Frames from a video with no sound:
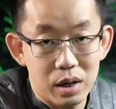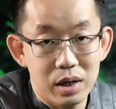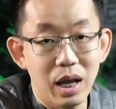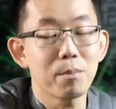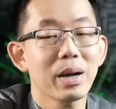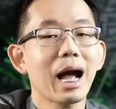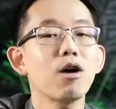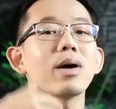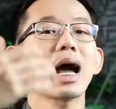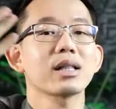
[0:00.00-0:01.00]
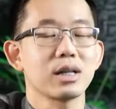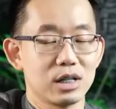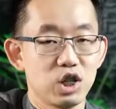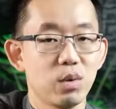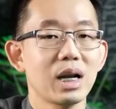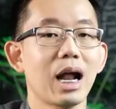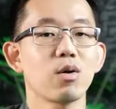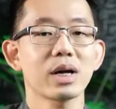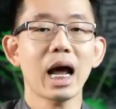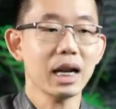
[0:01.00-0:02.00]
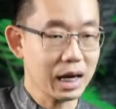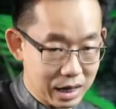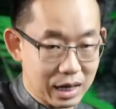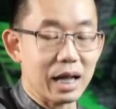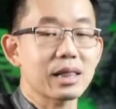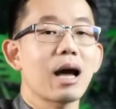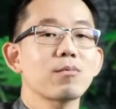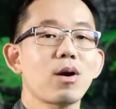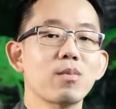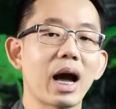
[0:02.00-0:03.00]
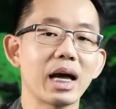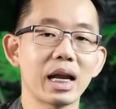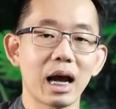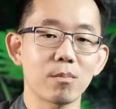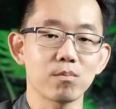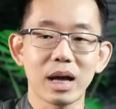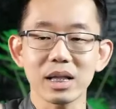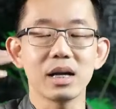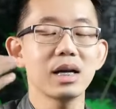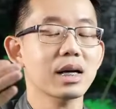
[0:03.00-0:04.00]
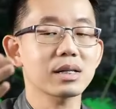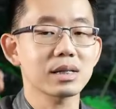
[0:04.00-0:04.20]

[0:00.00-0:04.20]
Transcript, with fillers: ยังไม่เข้ามาถึงชีวิตเราก็ได้ดังนั้นการตั้งเป้าหมายนะครับแม้แต่เลือก